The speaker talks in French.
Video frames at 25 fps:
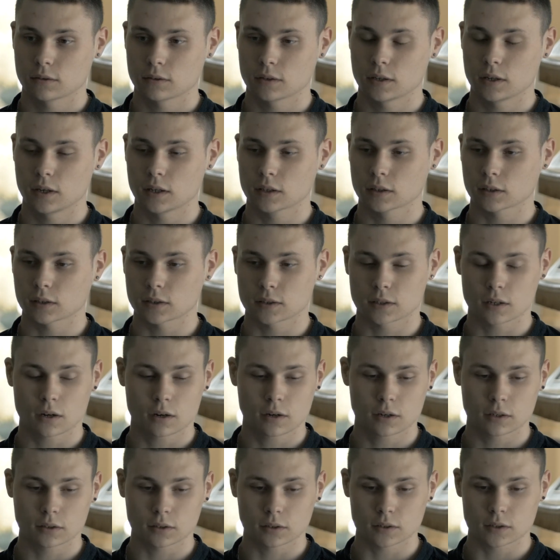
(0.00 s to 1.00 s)

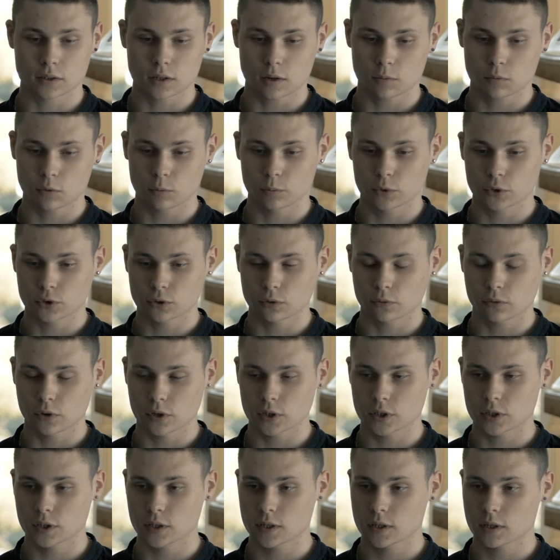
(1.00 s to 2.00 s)
d'électricien, électricien, plombier
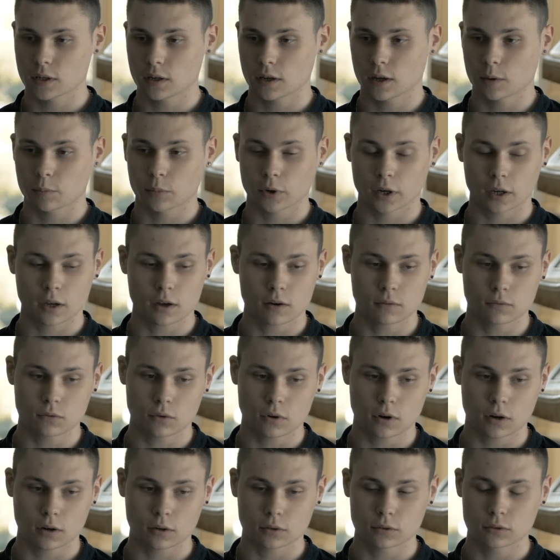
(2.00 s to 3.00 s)
chauffagiste, et après
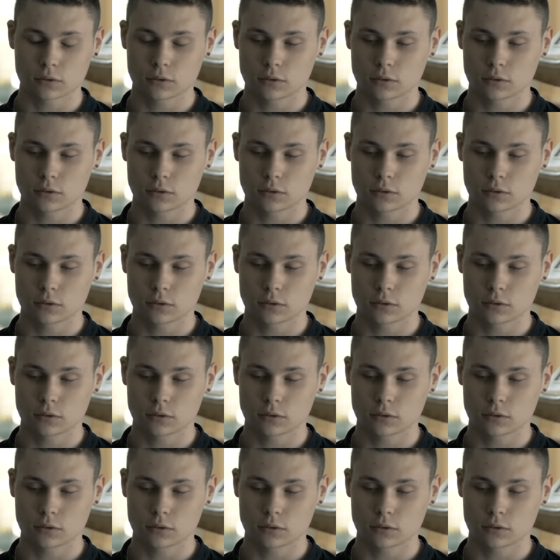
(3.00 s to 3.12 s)
avoir